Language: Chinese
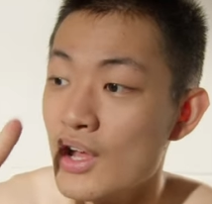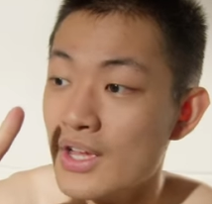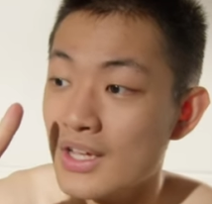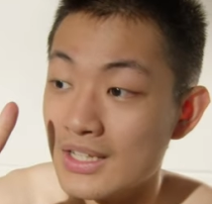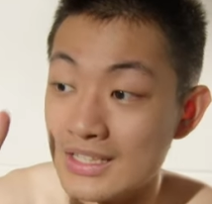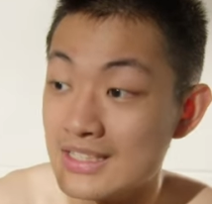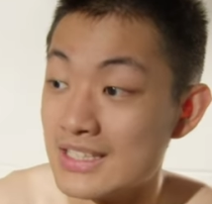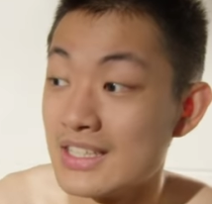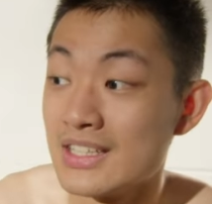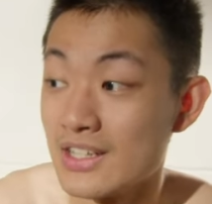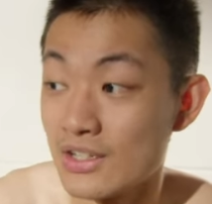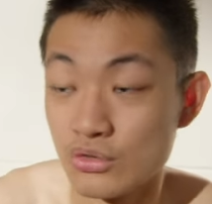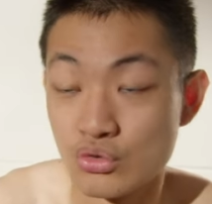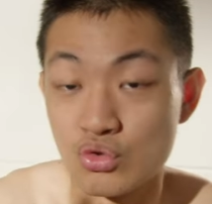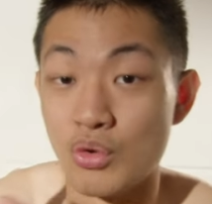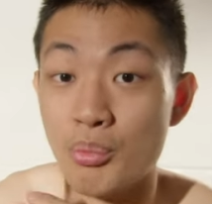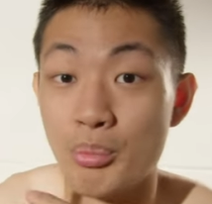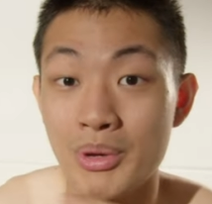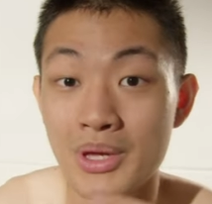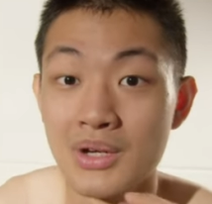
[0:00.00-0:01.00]
已经要
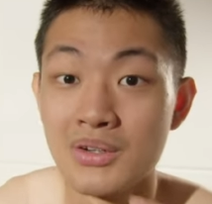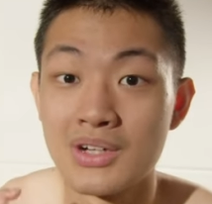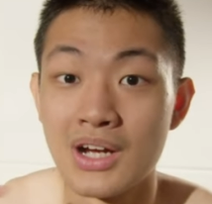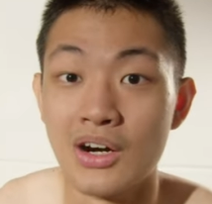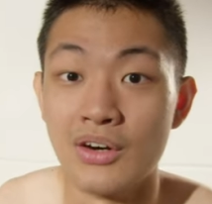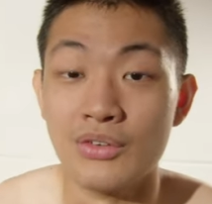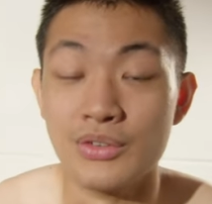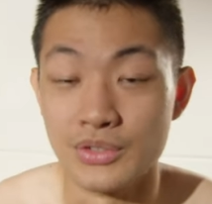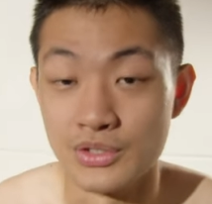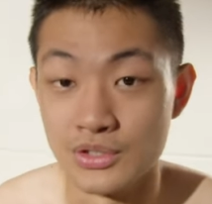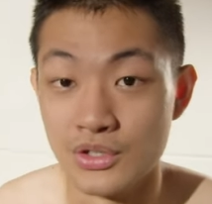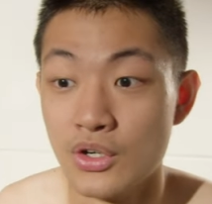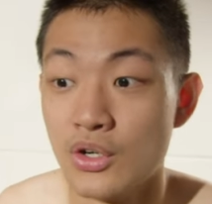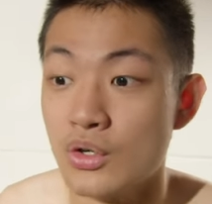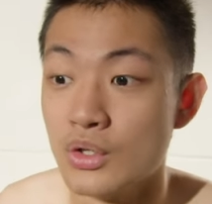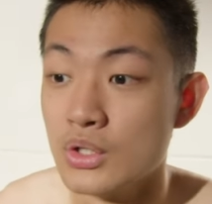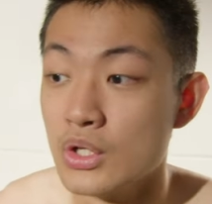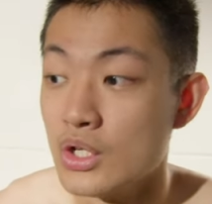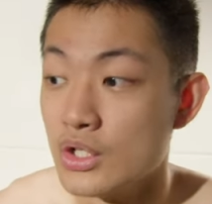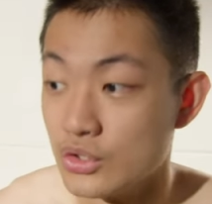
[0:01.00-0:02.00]
准备要考的时候，
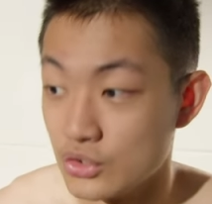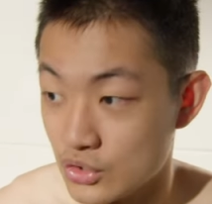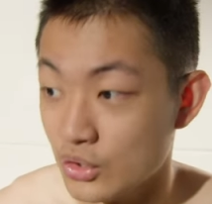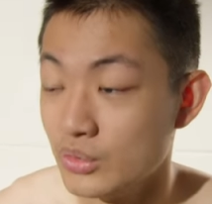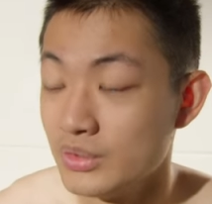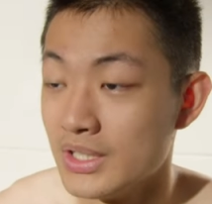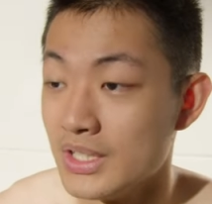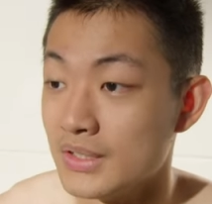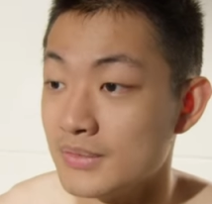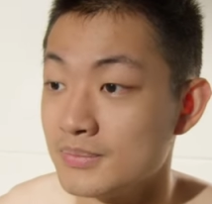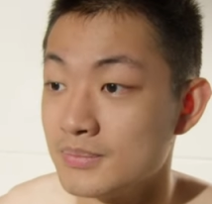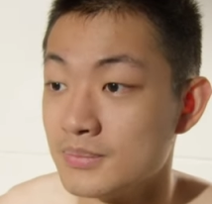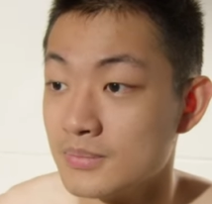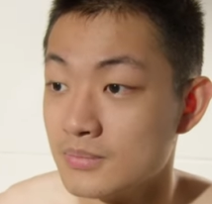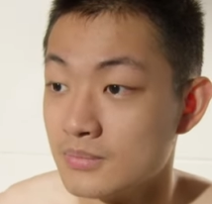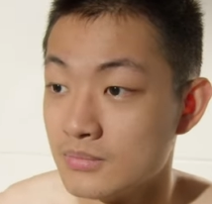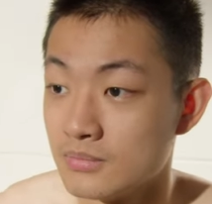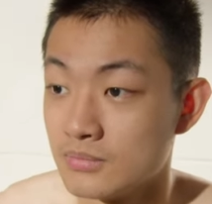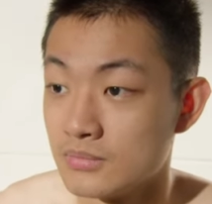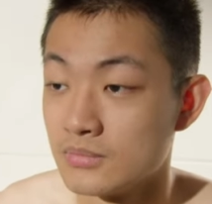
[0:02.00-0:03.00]
九点
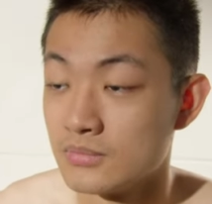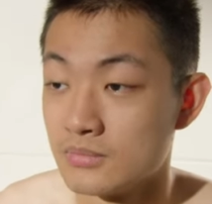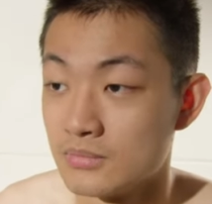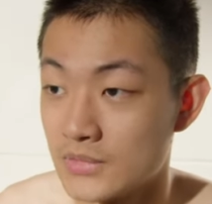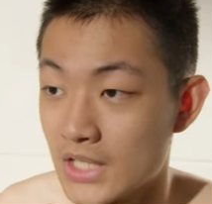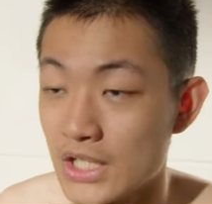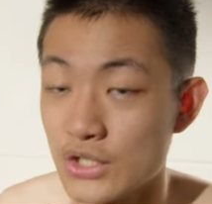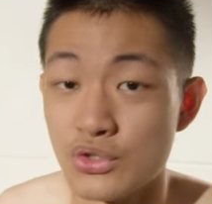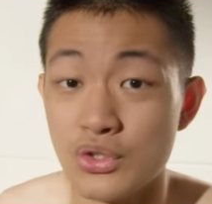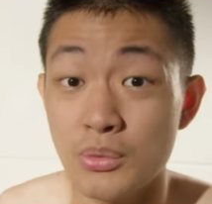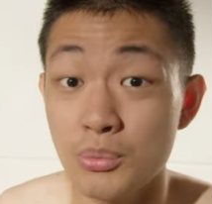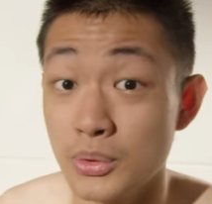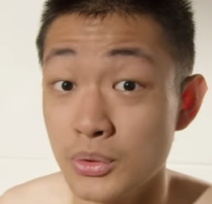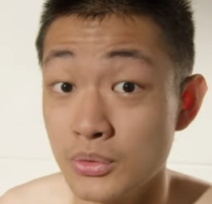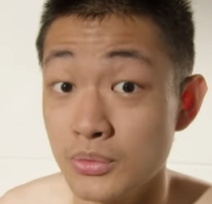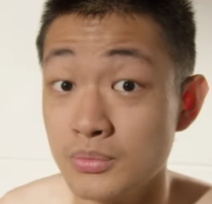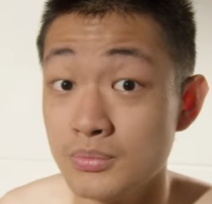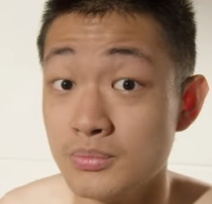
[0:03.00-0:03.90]
他宣布。